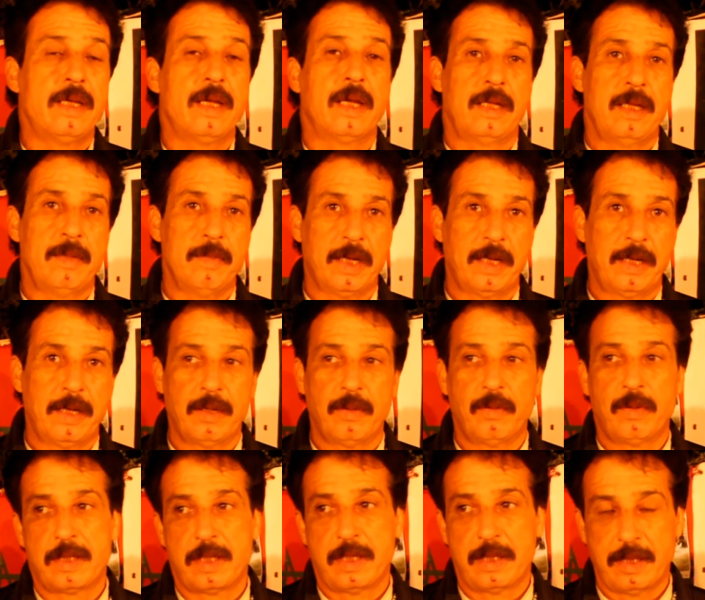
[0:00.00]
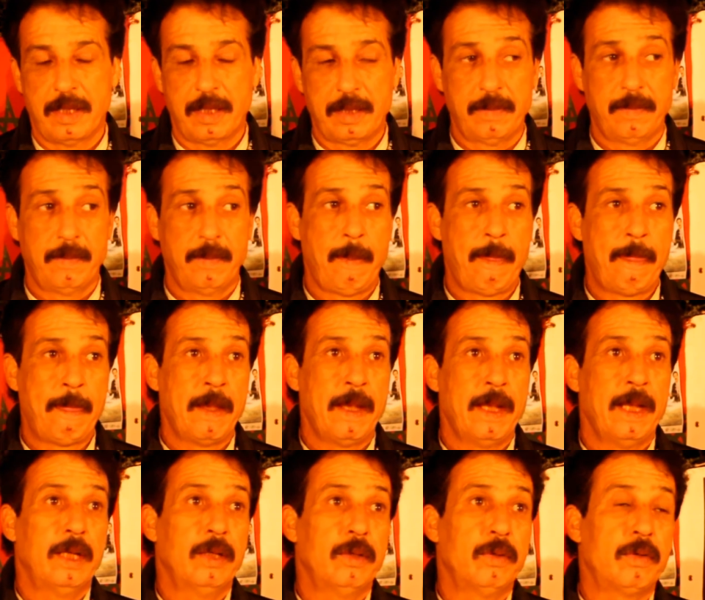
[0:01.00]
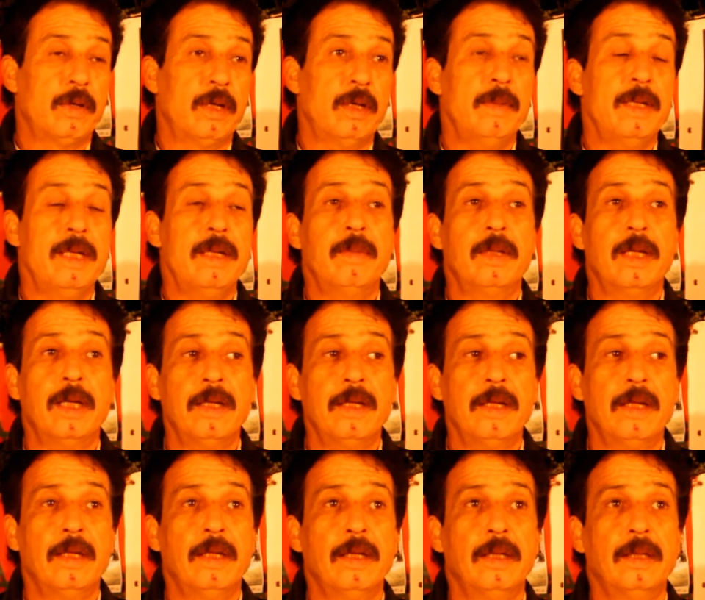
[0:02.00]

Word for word: كيغدي مغران غورزازات وكان ما يملان